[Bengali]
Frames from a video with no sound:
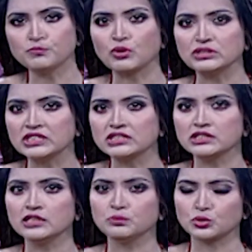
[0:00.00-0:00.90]

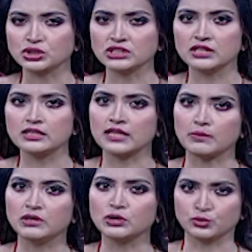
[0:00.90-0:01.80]
পঞ্চাশটি মসজিদের
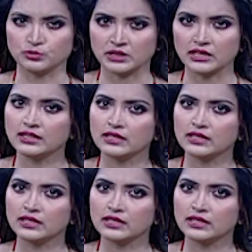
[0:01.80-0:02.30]
তাবলিক কর্মীরা